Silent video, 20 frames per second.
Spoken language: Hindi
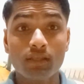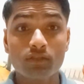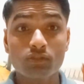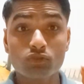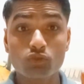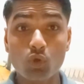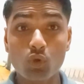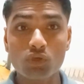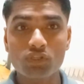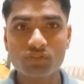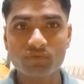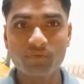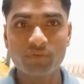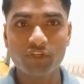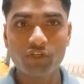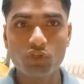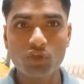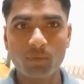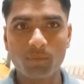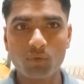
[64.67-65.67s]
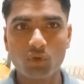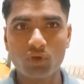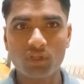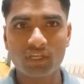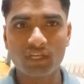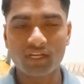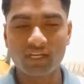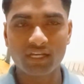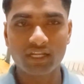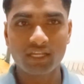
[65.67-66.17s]
शॉर्ट्स वीडियो अपलोड
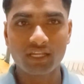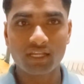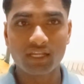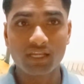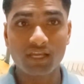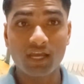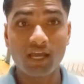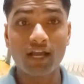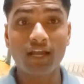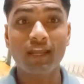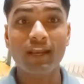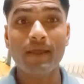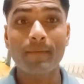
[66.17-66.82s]
करना है अगर